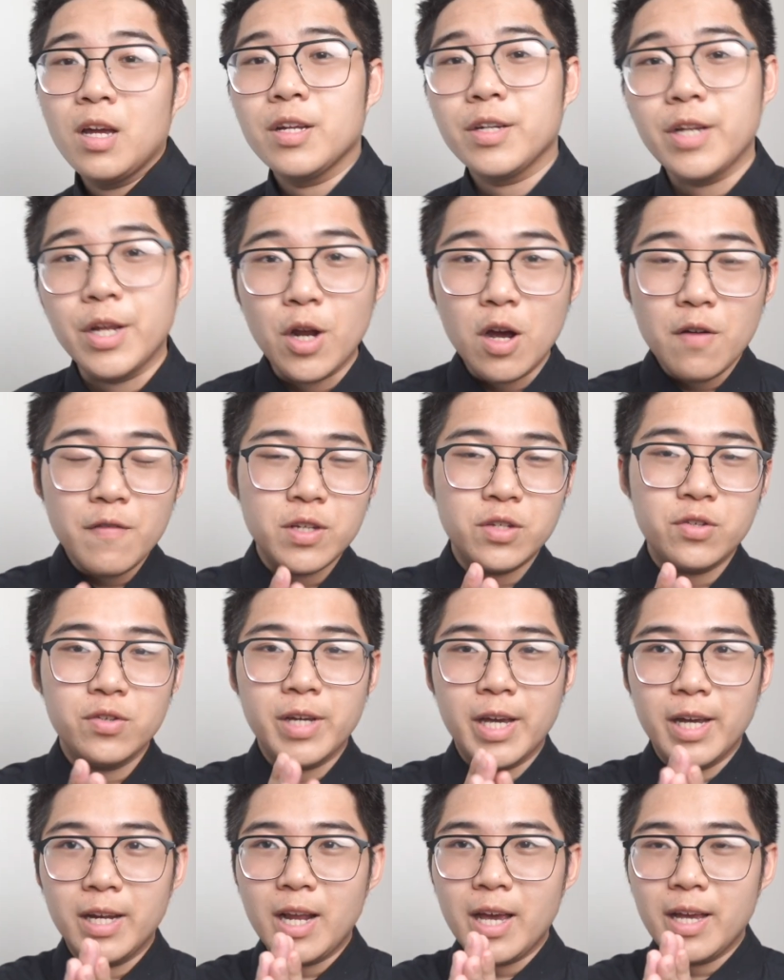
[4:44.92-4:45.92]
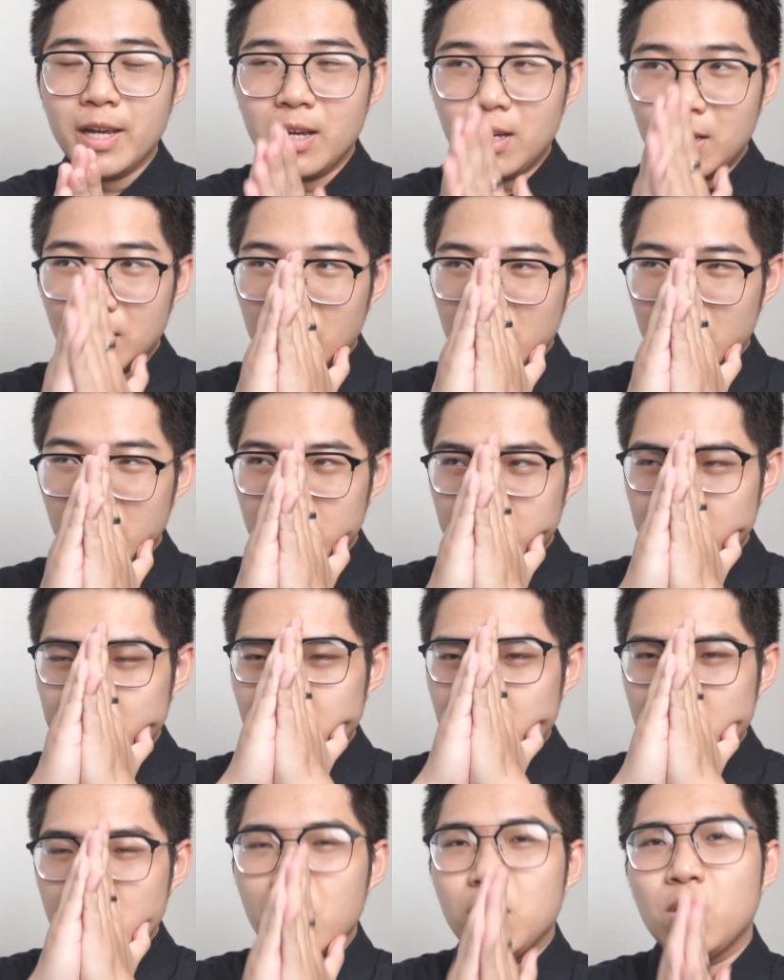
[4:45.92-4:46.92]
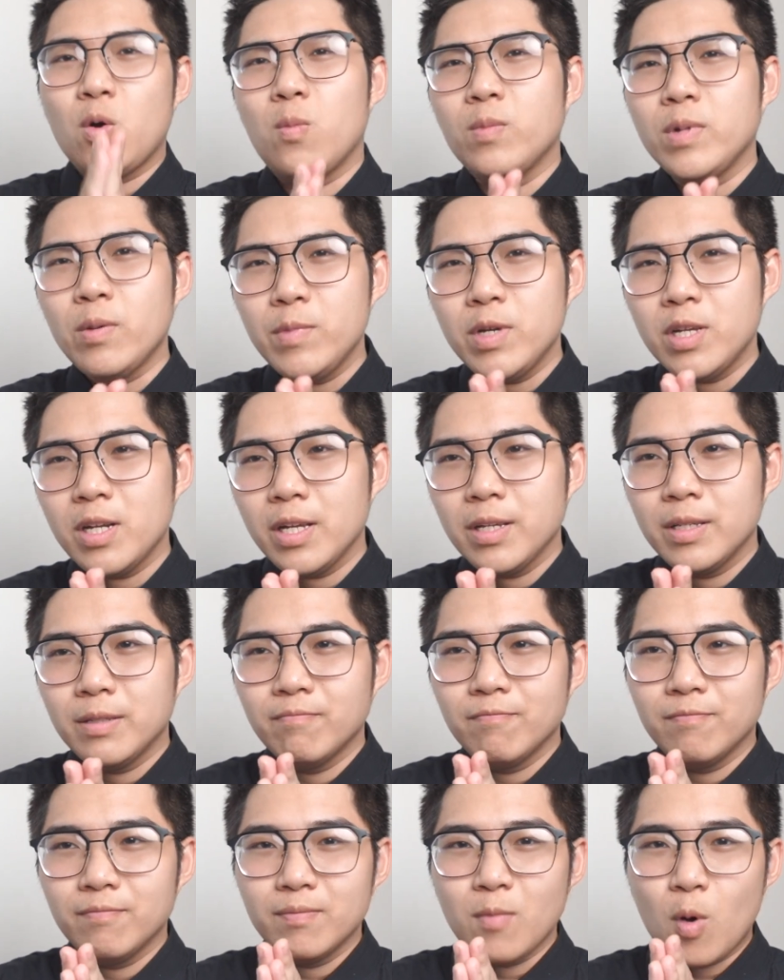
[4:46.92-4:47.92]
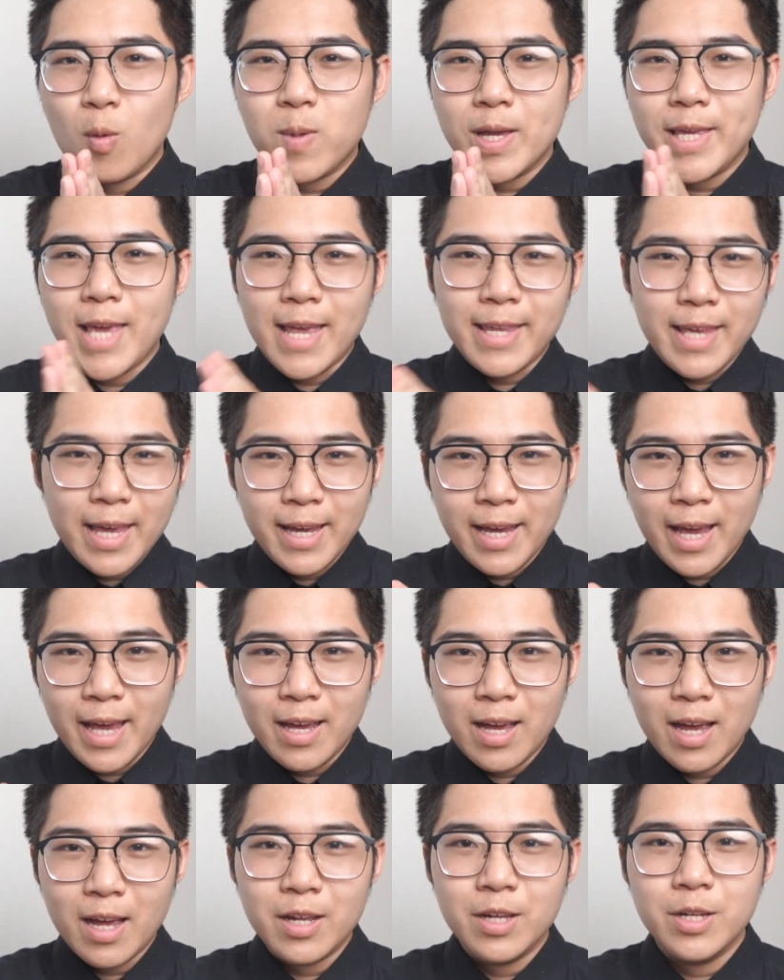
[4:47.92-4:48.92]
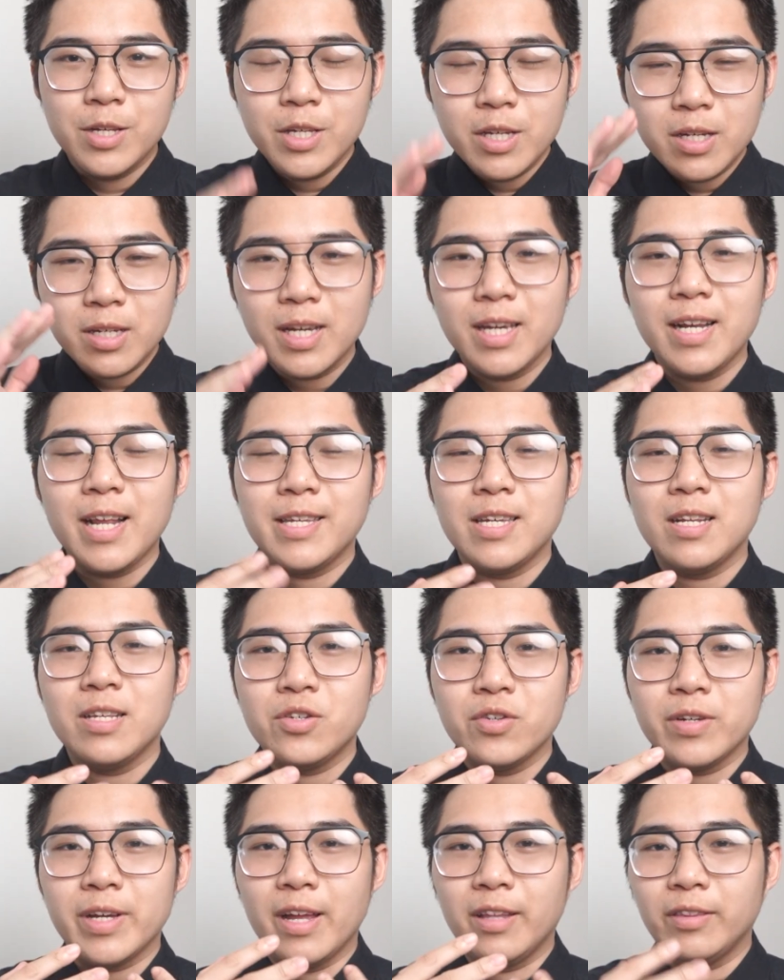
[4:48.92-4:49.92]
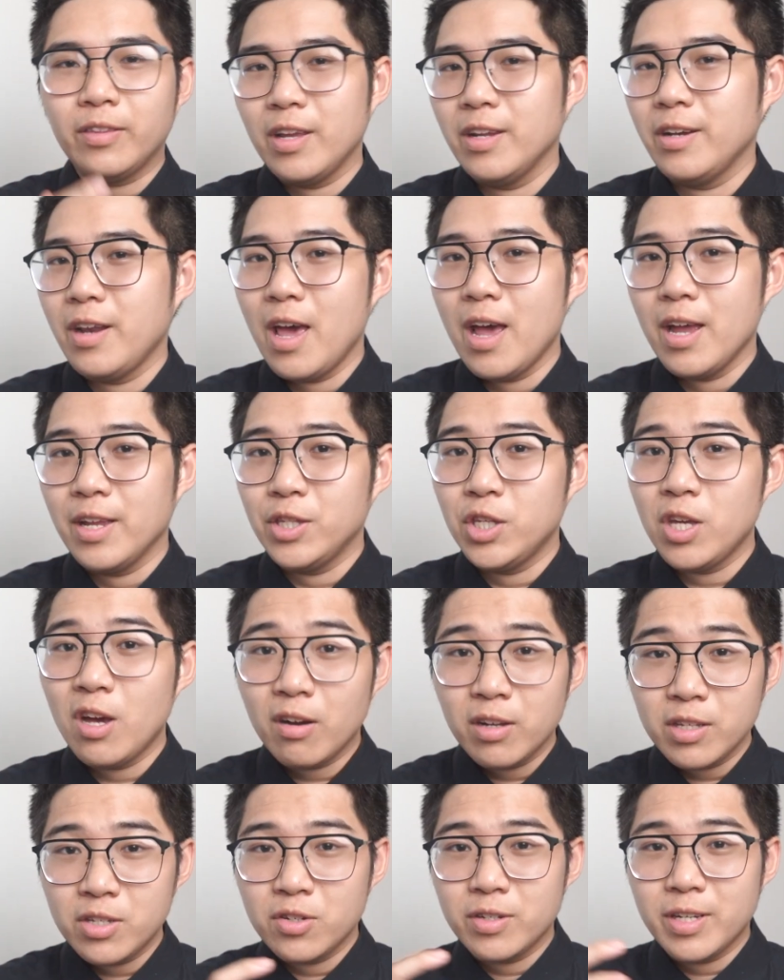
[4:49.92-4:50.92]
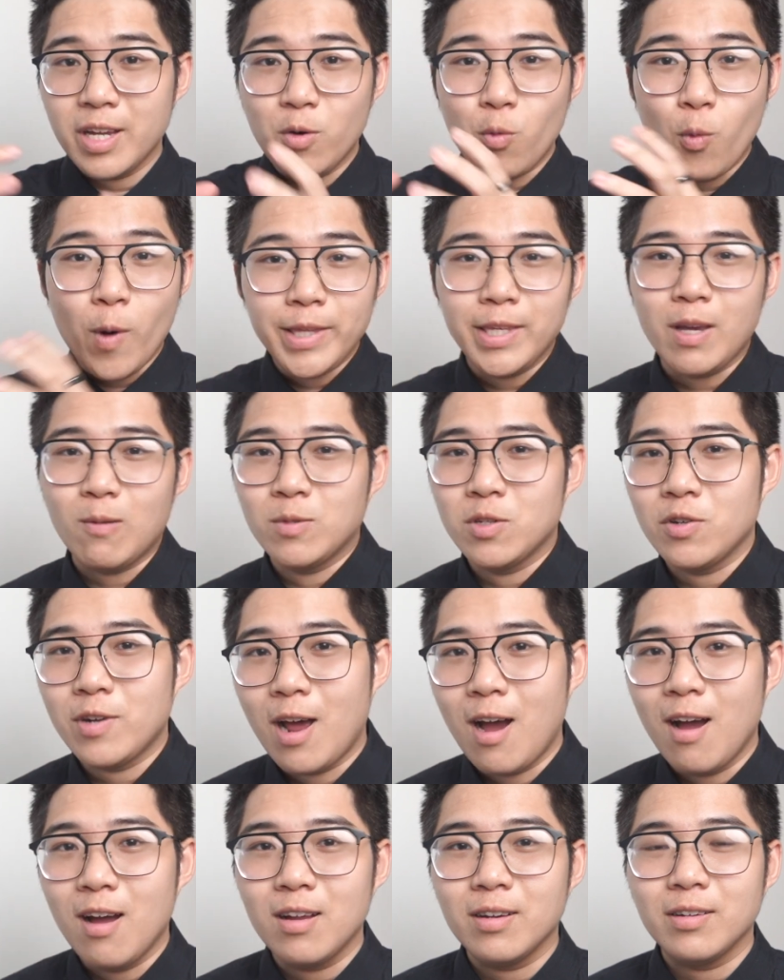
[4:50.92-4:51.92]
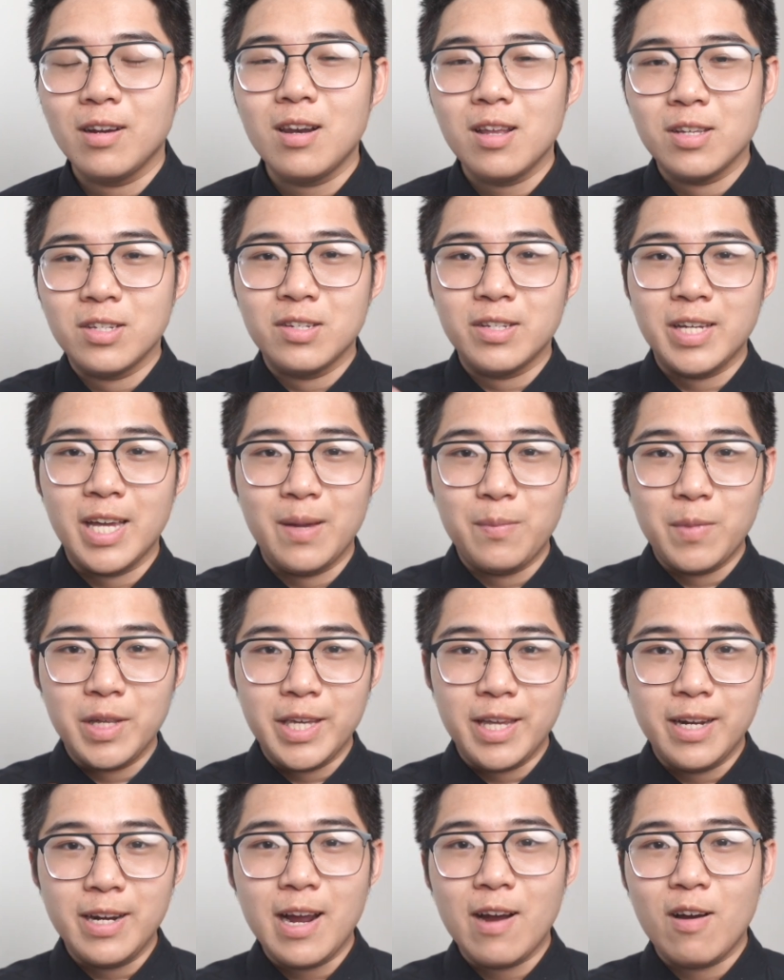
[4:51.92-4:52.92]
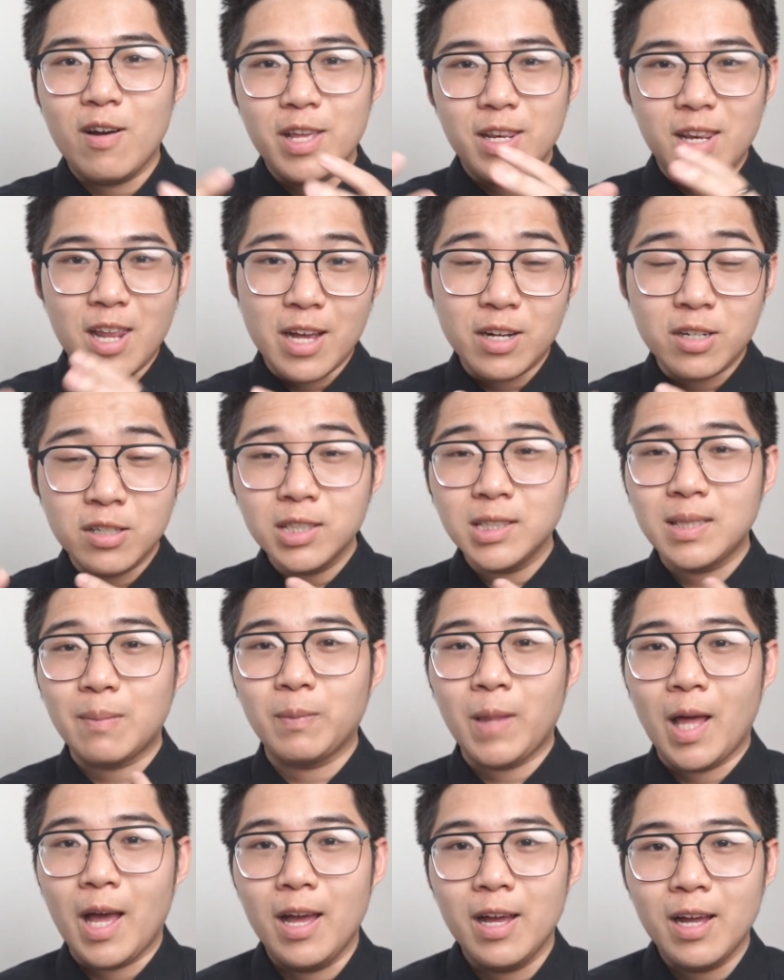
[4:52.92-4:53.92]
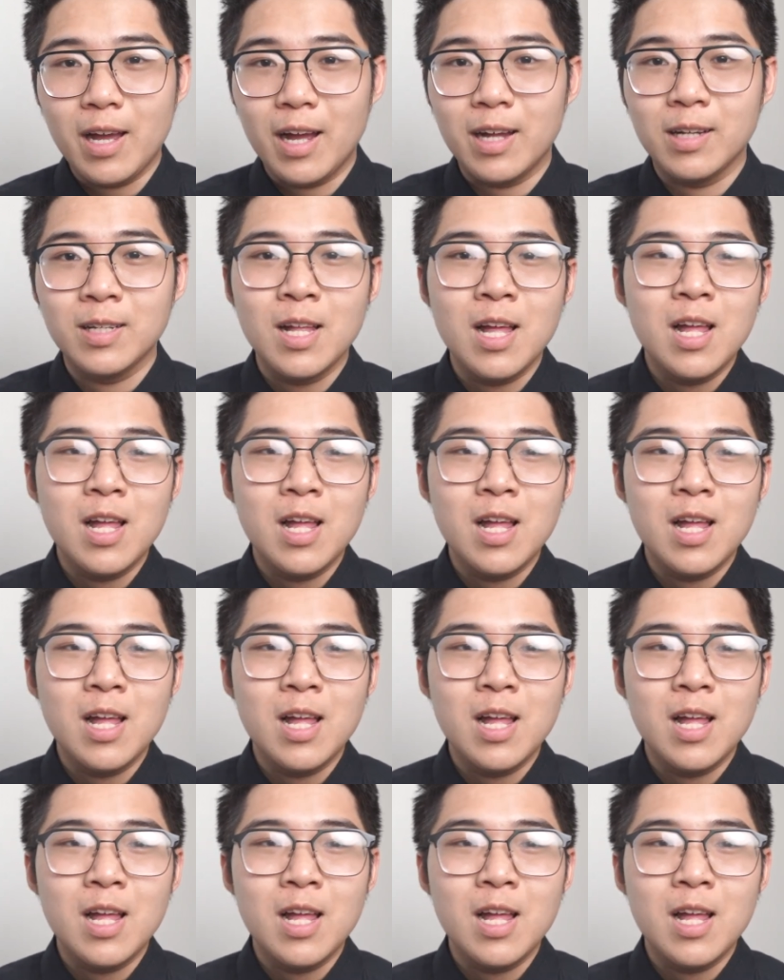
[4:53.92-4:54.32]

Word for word: Để nói về sự kiện này á thì cũng giống như là một cái giải chạy khác ha, nhưng cái này chỉ là sự kiện tiền đề cho cái sự kiện quan trọng sau đó, đó là sự kiện mà diễn ra gọi là lễ cưới tập thể ha.